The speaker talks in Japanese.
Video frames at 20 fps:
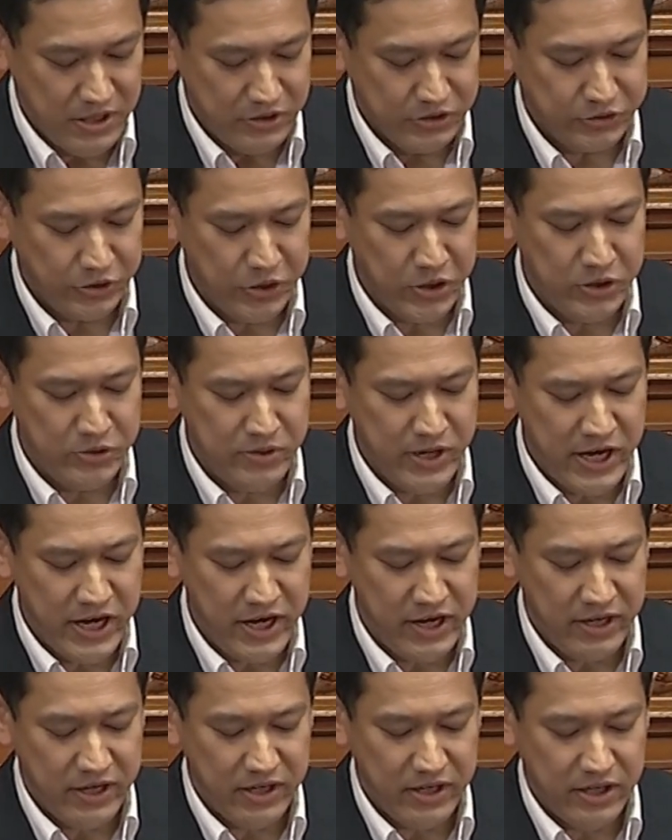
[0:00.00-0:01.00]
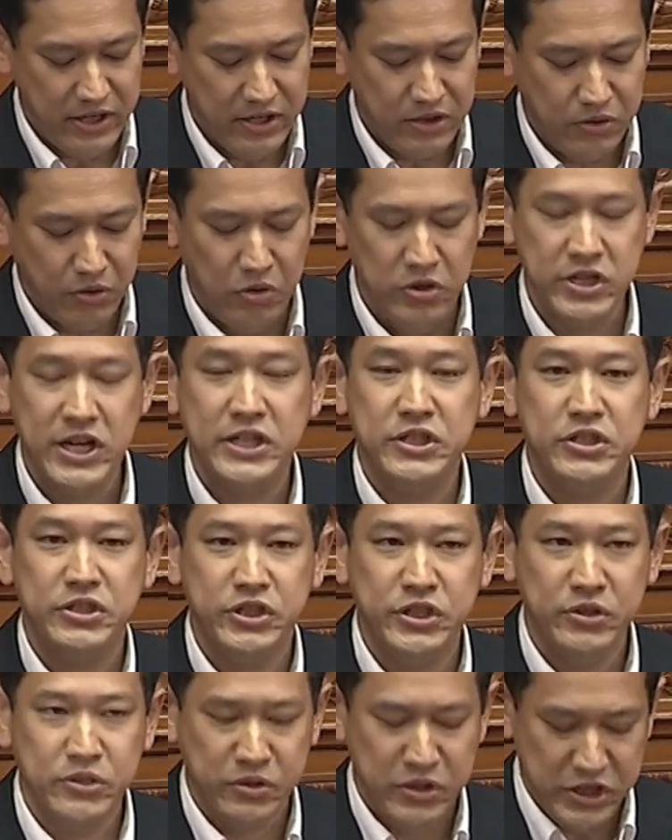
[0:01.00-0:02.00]
その上、今月
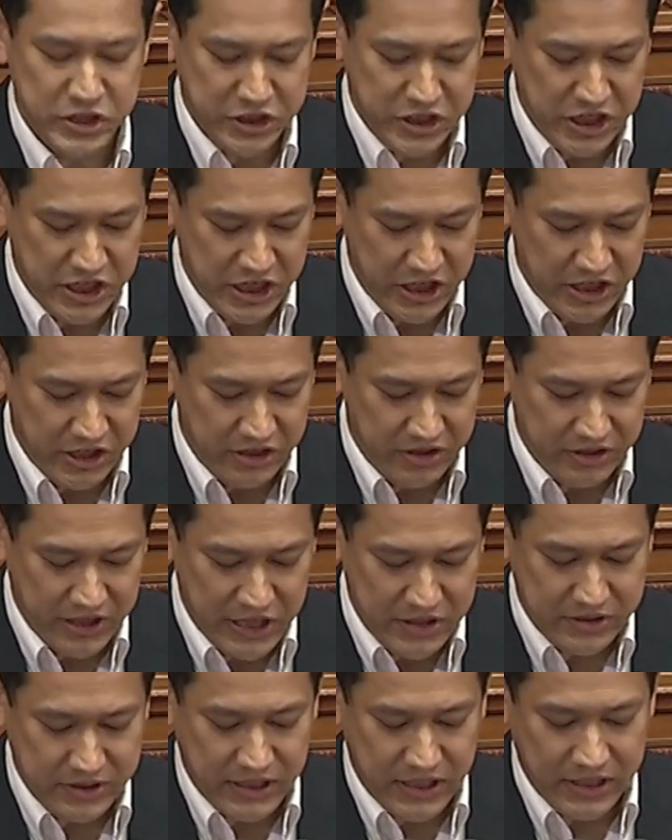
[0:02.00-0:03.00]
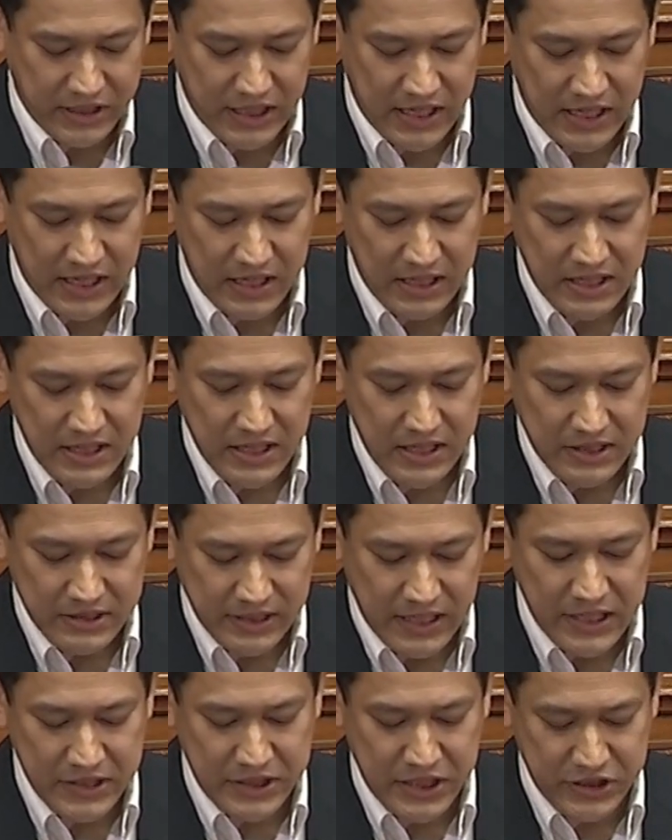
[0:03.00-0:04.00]
19日に提出された
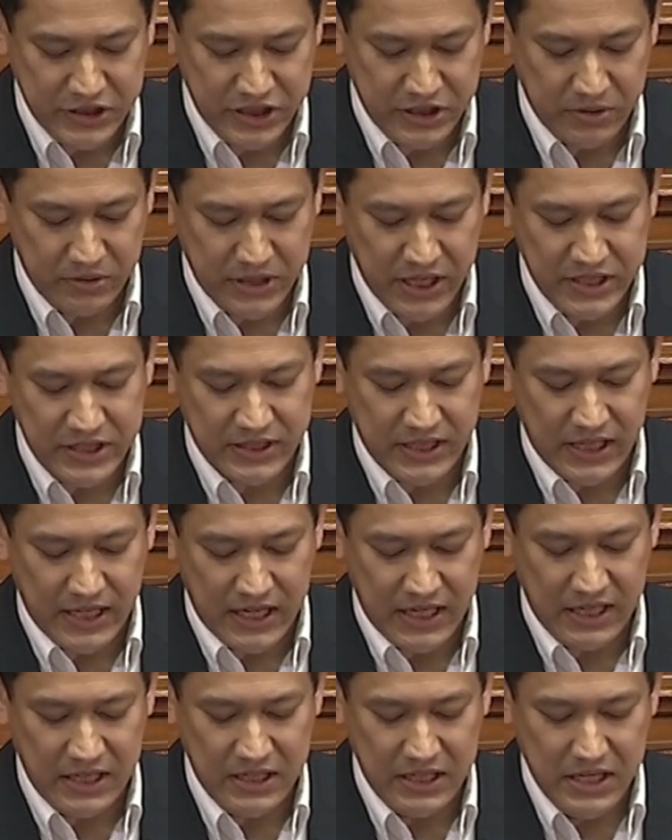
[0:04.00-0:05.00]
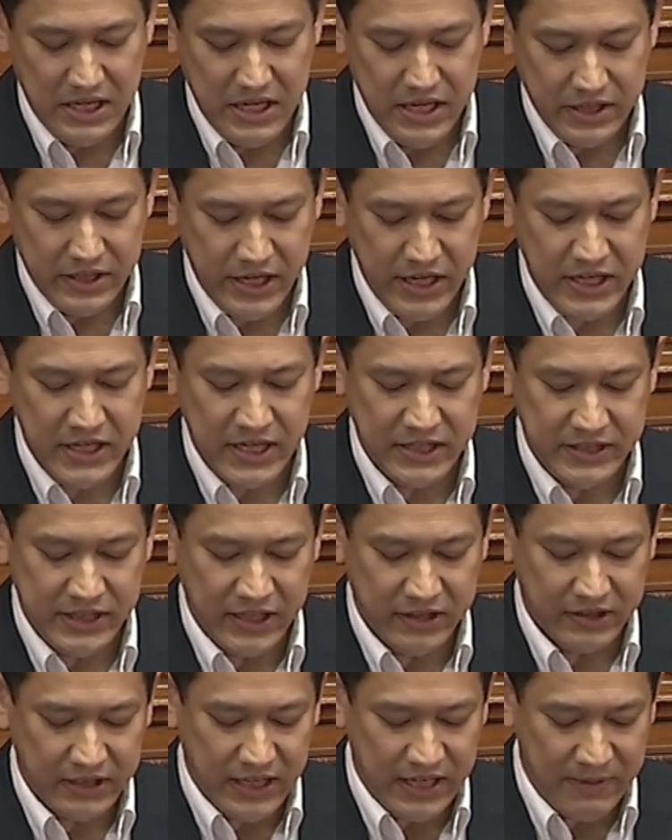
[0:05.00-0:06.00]
財政審の権威から、原案に
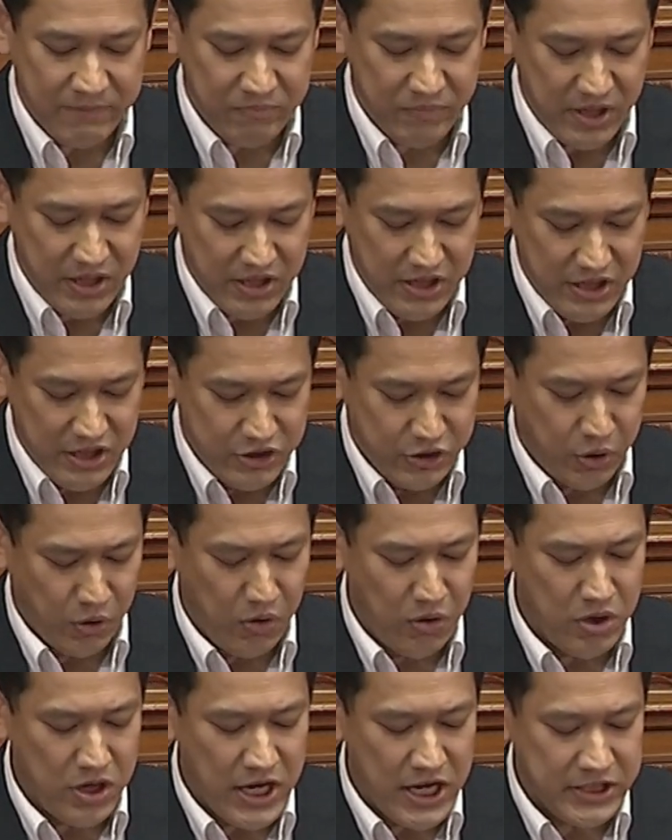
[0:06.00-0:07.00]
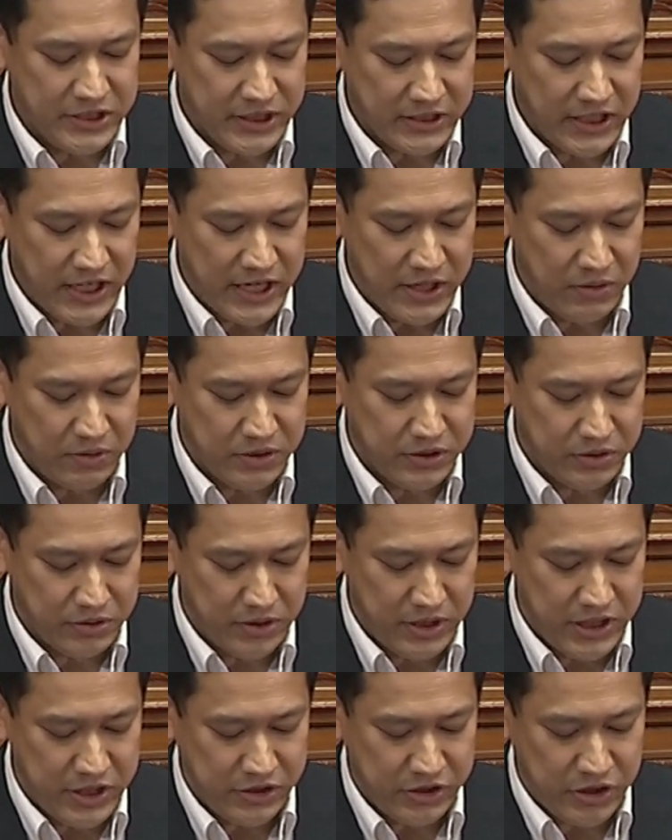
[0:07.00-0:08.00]
あった将来世代の基礎
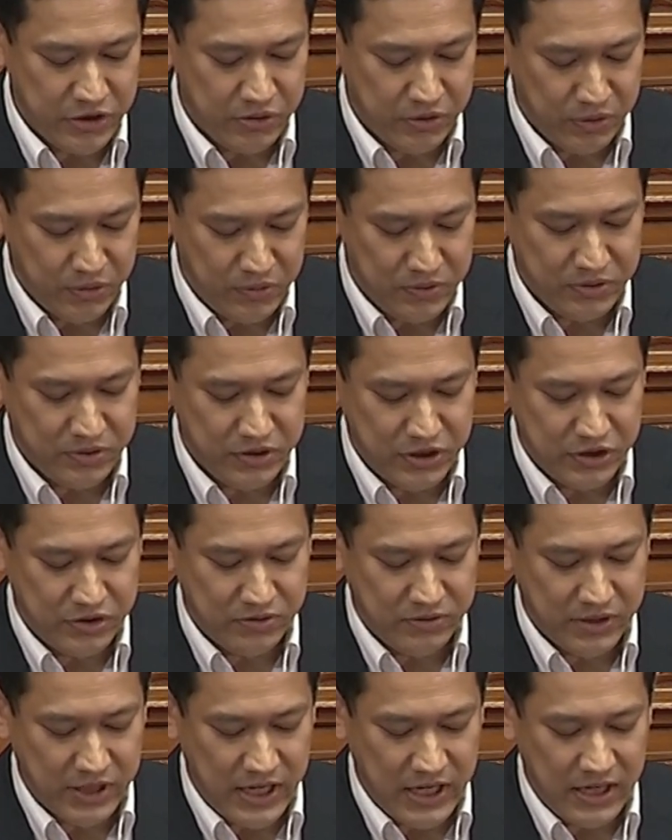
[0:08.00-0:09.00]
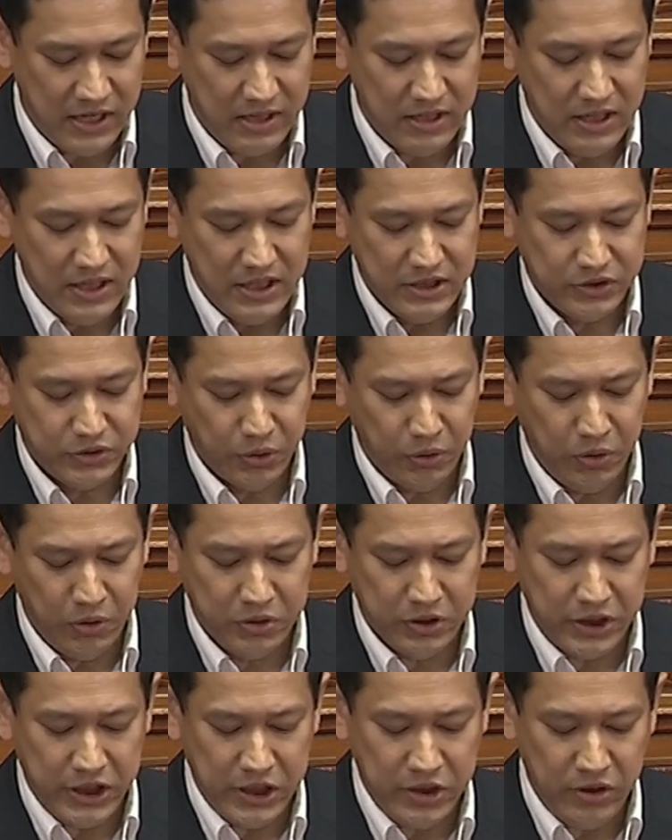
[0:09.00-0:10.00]
年金給付水準が想
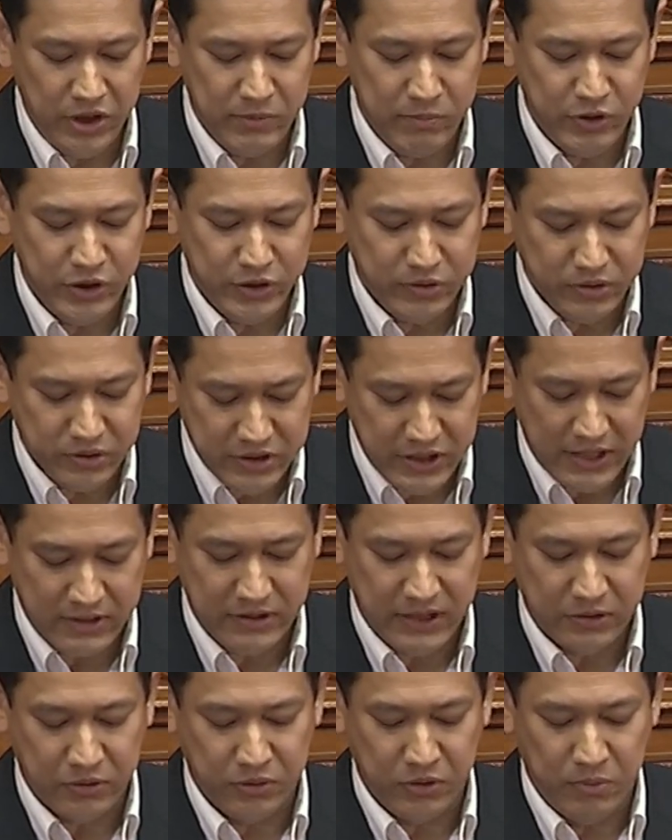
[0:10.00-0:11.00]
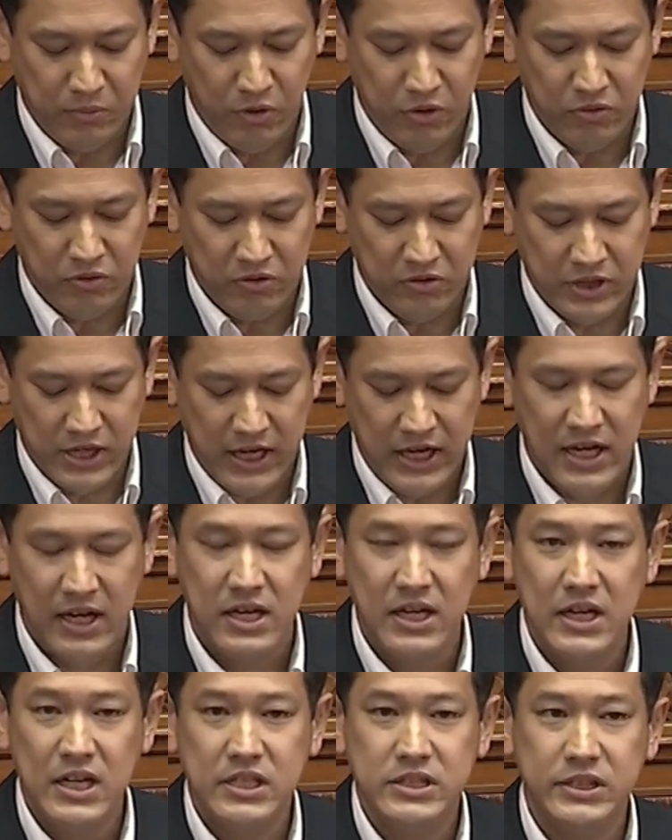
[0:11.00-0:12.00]
定よりも低くなるなどの文言
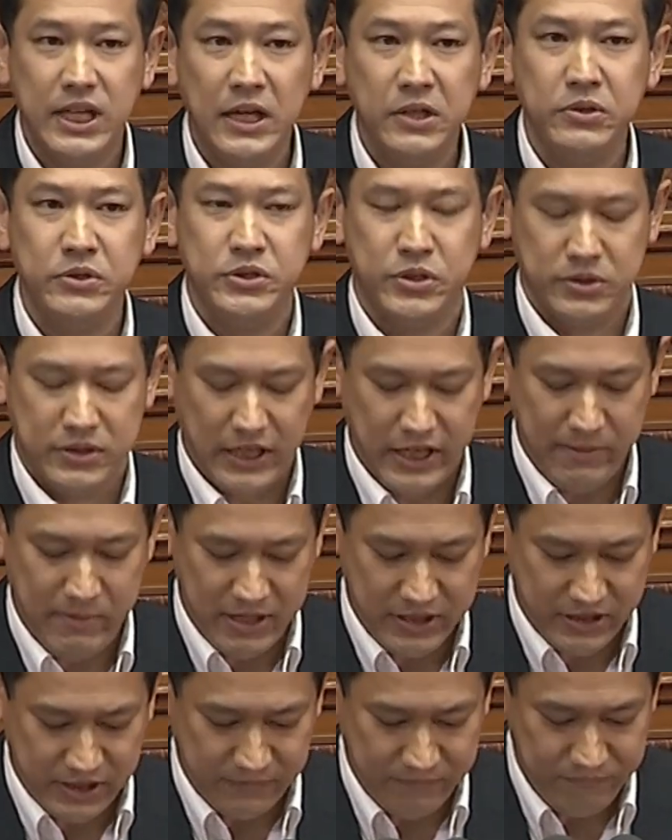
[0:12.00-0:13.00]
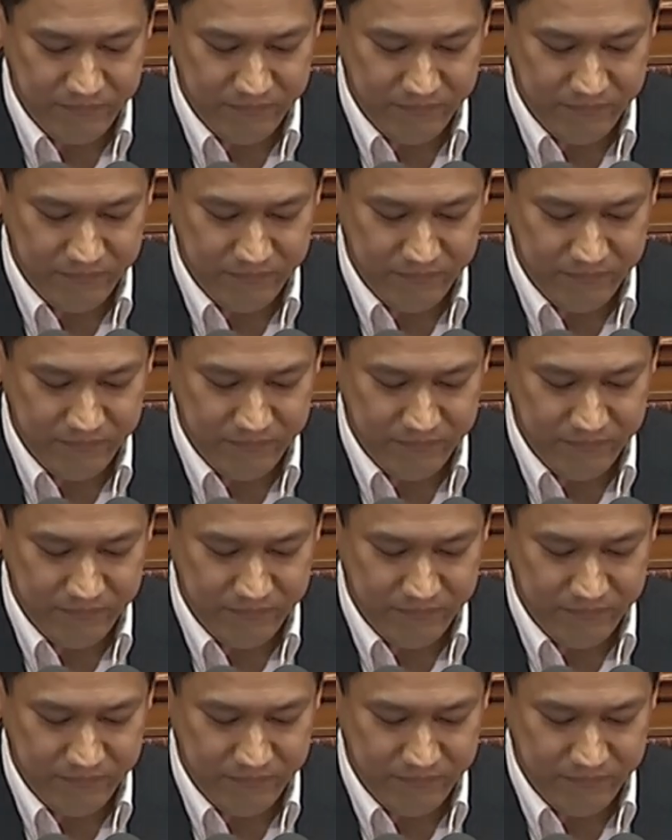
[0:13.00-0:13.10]
が削除されました。